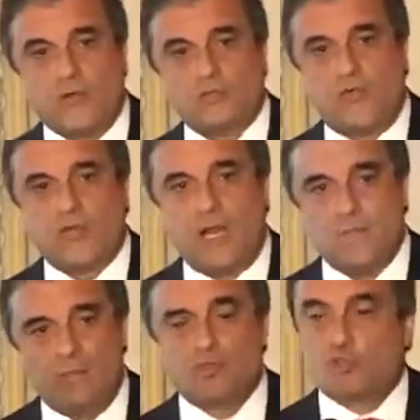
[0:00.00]
nós
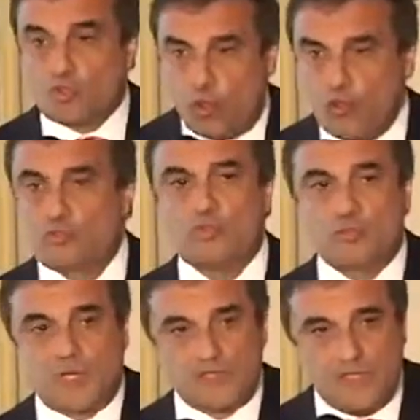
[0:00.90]
conclamamos todos os
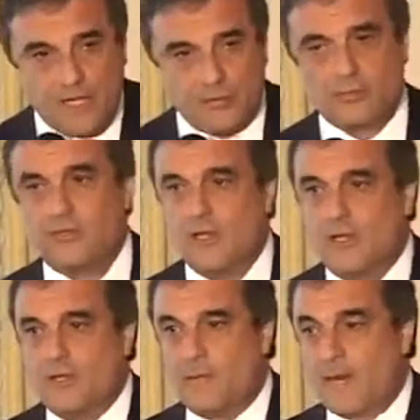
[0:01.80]
brasileiros
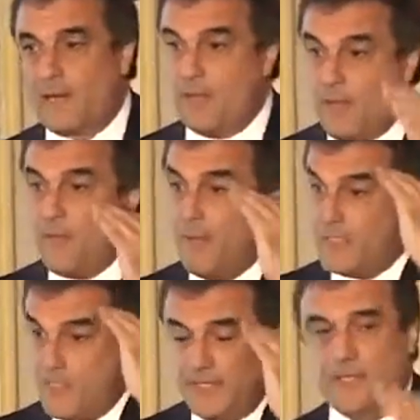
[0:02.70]
para que primeiro
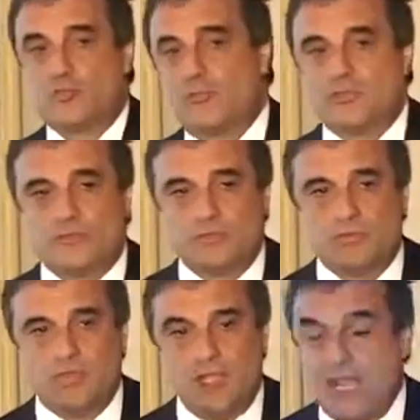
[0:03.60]
meditem sobre o assunto.
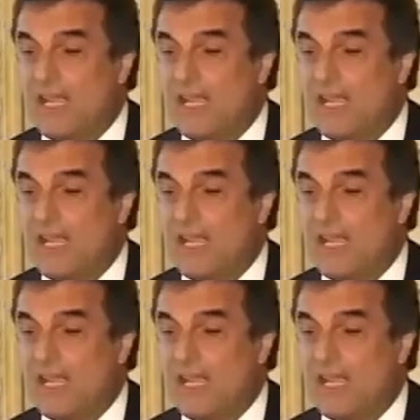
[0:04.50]
E